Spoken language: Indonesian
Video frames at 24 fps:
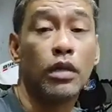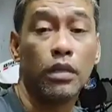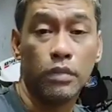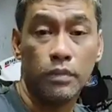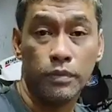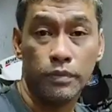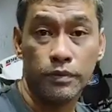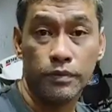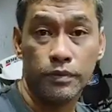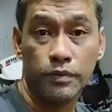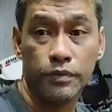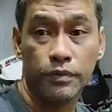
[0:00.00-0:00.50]
lah
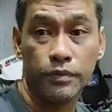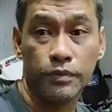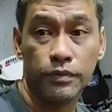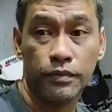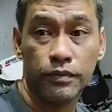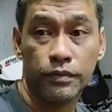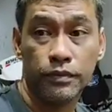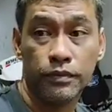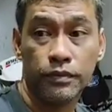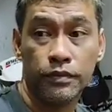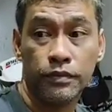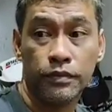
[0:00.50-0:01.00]

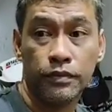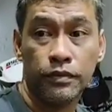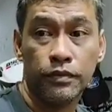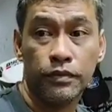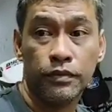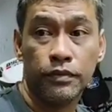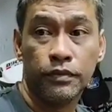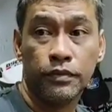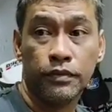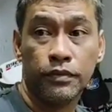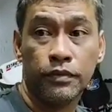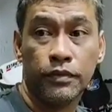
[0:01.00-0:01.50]
mm-hmm.
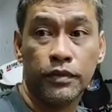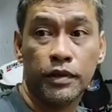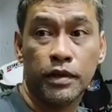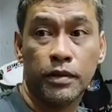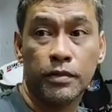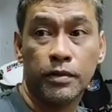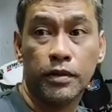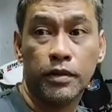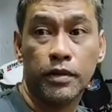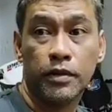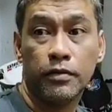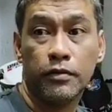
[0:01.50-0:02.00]

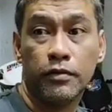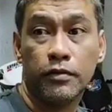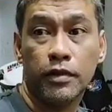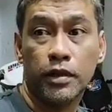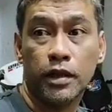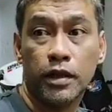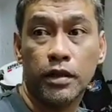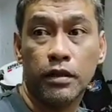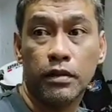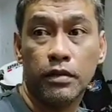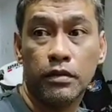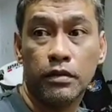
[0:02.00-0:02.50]
tapi ya
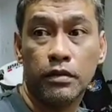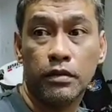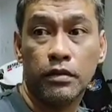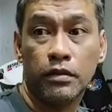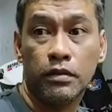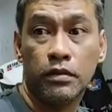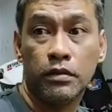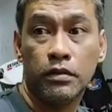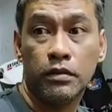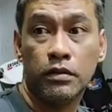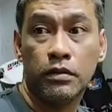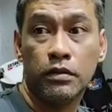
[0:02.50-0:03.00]
mungkin
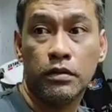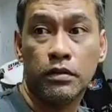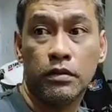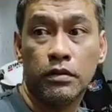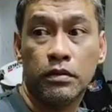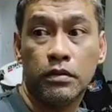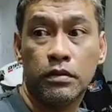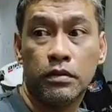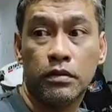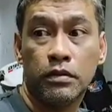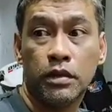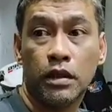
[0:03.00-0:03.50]

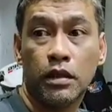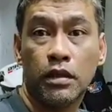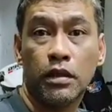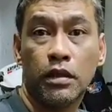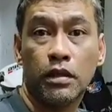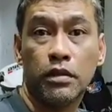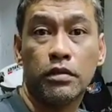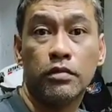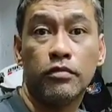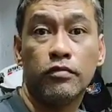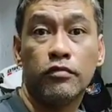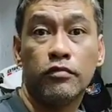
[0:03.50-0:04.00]
kan
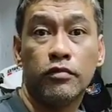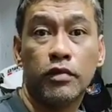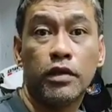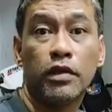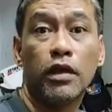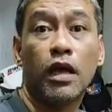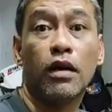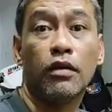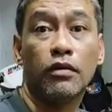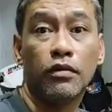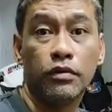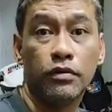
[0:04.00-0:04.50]
nggak semua
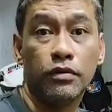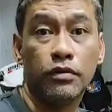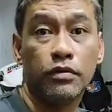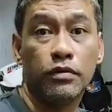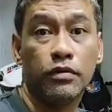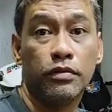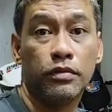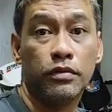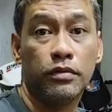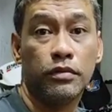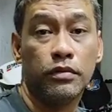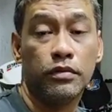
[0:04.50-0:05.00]
tahu
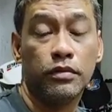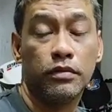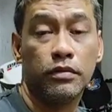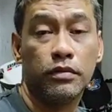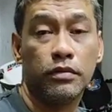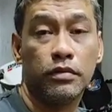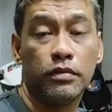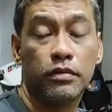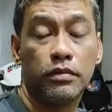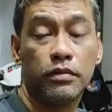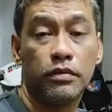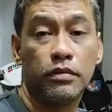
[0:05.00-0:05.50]

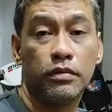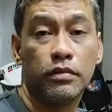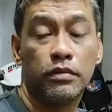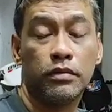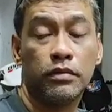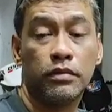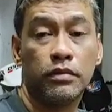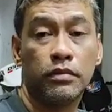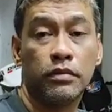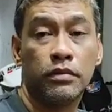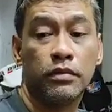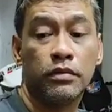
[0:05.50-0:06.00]
mm-hmm.
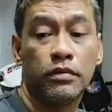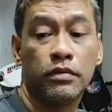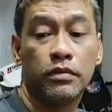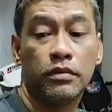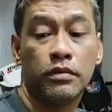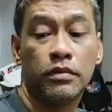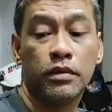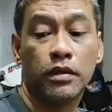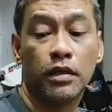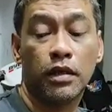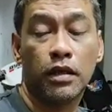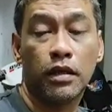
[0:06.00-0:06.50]

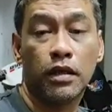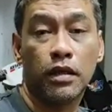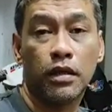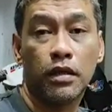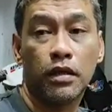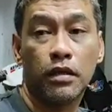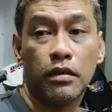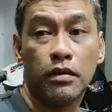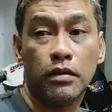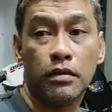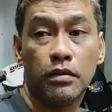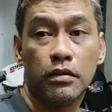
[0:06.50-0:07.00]

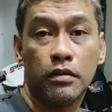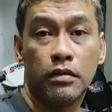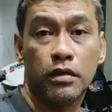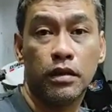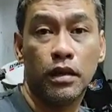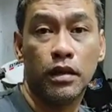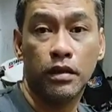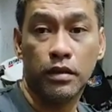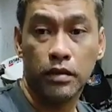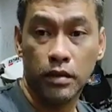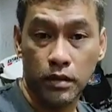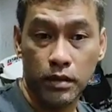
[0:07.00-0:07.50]
sekarang
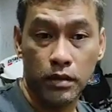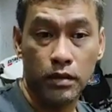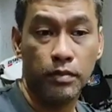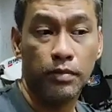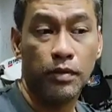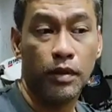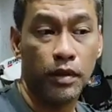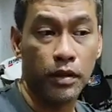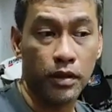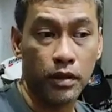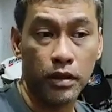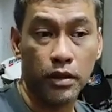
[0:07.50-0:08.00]
ya
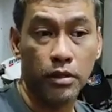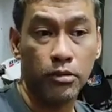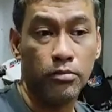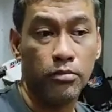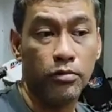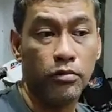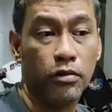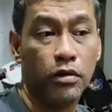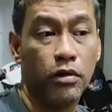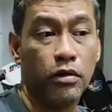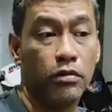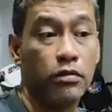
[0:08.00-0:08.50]
dibagikan
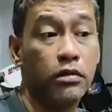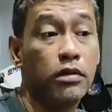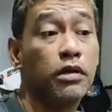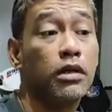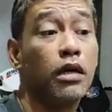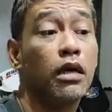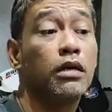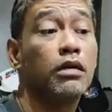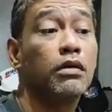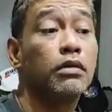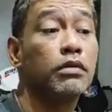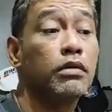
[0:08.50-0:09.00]

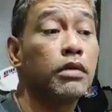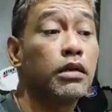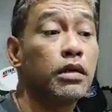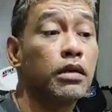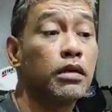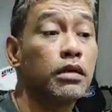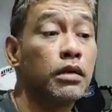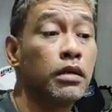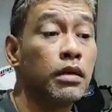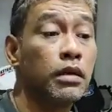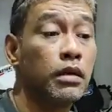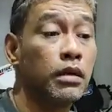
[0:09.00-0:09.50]
berulang-ulang kayak orang
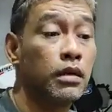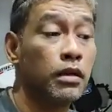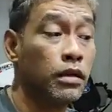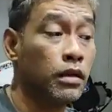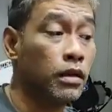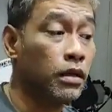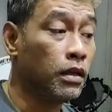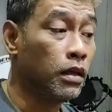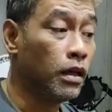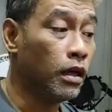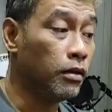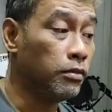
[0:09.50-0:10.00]

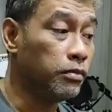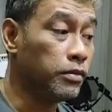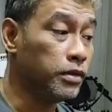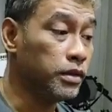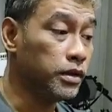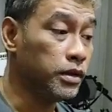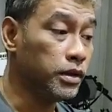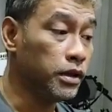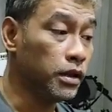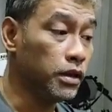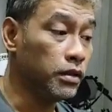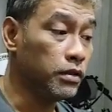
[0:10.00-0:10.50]
apa
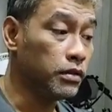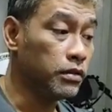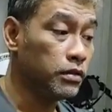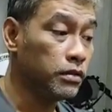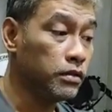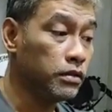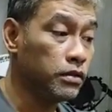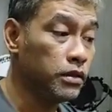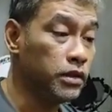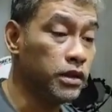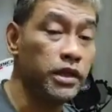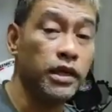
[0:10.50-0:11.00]
sih ya
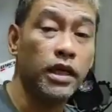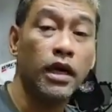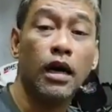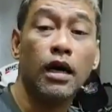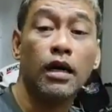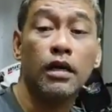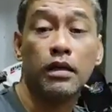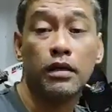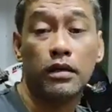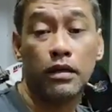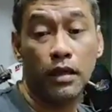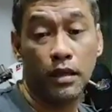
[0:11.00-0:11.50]

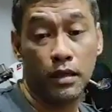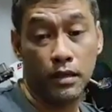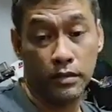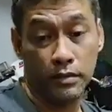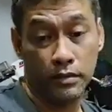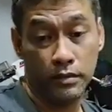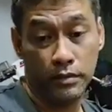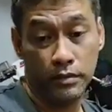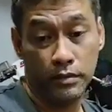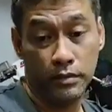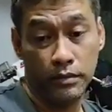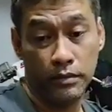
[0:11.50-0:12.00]
siar lah
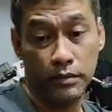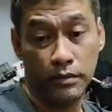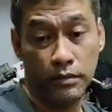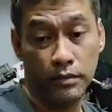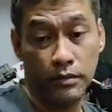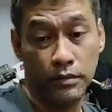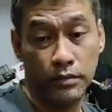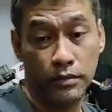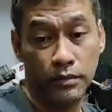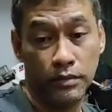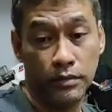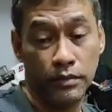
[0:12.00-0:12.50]

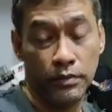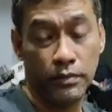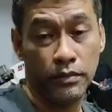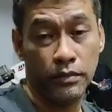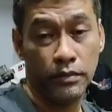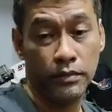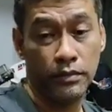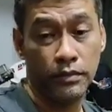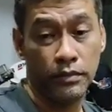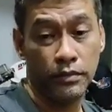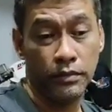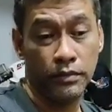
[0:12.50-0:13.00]
mm-hmm.
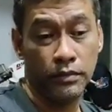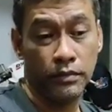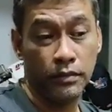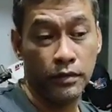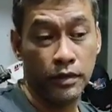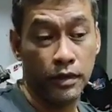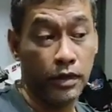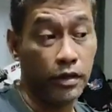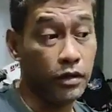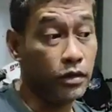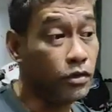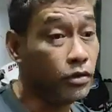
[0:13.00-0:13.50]

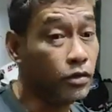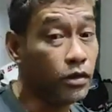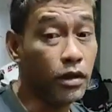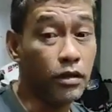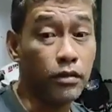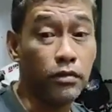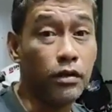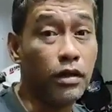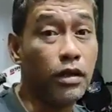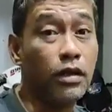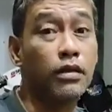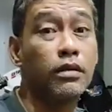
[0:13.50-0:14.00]
kan
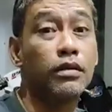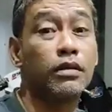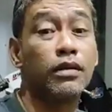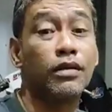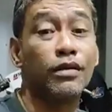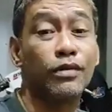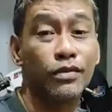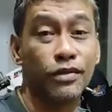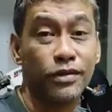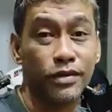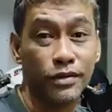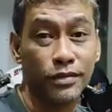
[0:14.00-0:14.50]
diulang-ulang
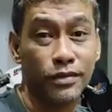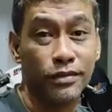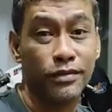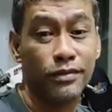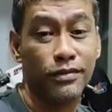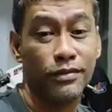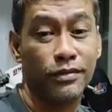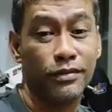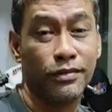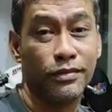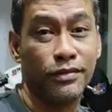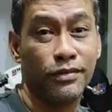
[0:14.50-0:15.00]
terus
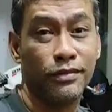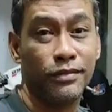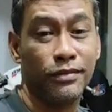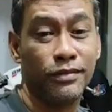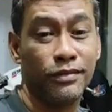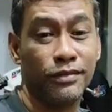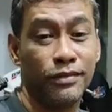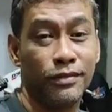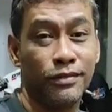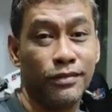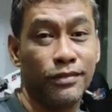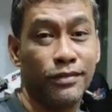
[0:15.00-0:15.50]

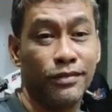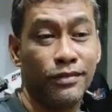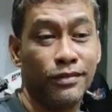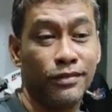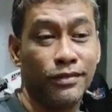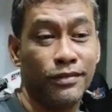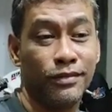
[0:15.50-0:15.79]
ya bak